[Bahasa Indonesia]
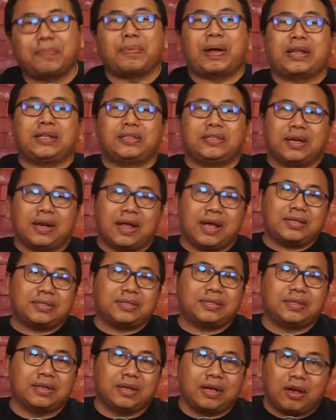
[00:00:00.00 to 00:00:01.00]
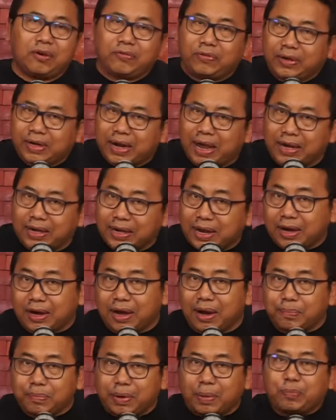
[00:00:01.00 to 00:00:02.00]
Yang paling jelas, fitnah ini
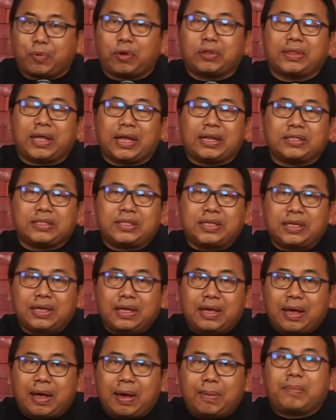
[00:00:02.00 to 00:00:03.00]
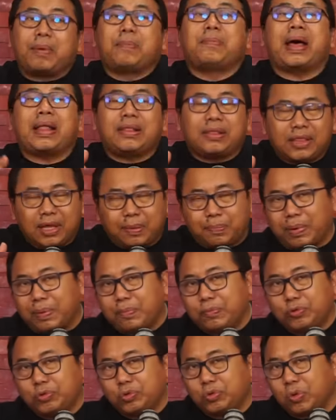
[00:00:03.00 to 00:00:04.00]
akan berpotensi memantik
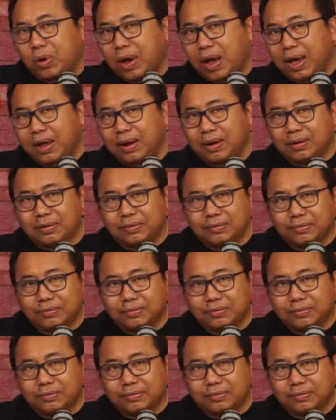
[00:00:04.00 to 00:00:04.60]
permusuhan.